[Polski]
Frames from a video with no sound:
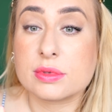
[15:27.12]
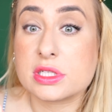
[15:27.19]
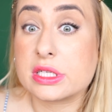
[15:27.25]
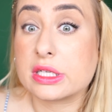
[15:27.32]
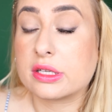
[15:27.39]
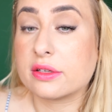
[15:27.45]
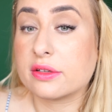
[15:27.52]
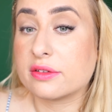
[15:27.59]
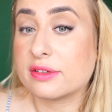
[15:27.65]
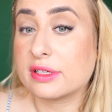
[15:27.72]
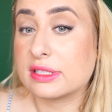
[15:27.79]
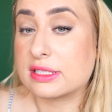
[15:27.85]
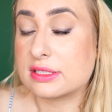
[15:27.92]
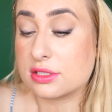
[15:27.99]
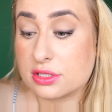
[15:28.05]
Zobaczcie, jaki
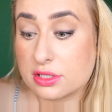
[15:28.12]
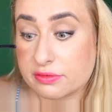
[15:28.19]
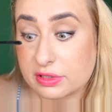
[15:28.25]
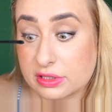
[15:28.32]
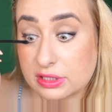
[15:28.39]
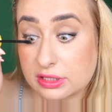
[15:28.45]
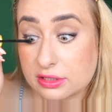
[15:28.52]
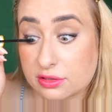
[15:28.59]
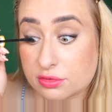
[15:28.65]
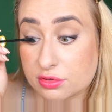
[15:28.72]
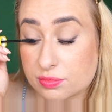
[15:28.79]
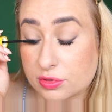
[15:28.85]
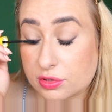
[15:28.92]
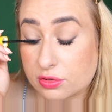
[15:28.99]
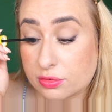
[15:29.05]
fantastyczny efekt daje ten
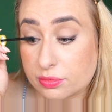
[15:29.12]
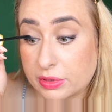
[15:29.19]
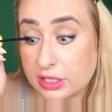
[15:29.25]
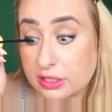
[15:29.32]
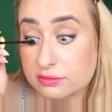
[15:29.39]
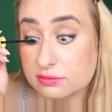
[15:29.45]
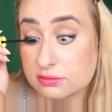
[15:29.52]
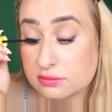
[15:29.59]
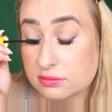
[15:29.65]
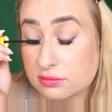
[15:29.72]
tusz. Pogrubia.